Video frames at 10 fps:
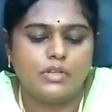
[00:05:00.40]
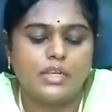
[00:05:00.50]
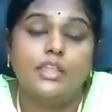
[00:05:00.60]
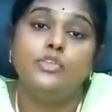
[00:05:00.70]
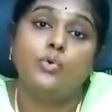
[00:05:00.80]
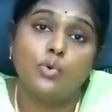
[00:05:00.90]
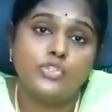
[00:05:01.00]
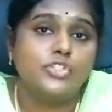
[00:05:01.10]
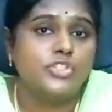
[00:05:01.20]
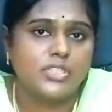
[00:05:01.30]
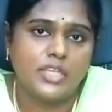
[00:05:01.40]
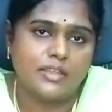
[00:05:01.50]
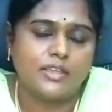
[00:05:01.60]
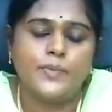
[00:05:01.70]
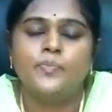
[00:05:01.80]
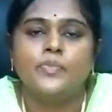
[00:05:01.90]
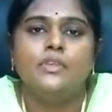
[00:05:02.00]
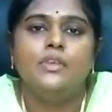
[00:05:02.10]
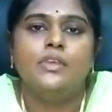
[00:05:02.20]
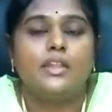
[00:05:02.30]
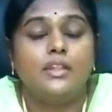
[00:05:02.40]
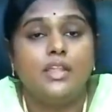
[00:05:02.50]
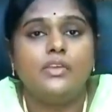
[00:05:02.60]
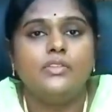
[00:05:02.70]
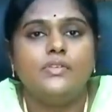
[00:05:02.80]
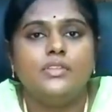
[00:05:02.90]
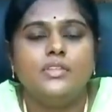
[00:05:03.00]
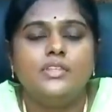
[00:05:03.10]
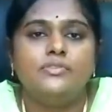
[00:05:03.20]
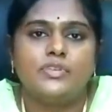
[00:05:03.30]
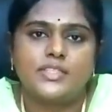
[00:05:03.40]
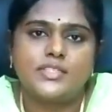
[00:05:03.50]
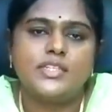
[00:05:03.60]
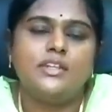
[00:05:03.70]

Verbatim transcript: நல்லா யோசித்து எடுங்க ரெண்டாவது வந்துட்டு ஃபஸ்ட்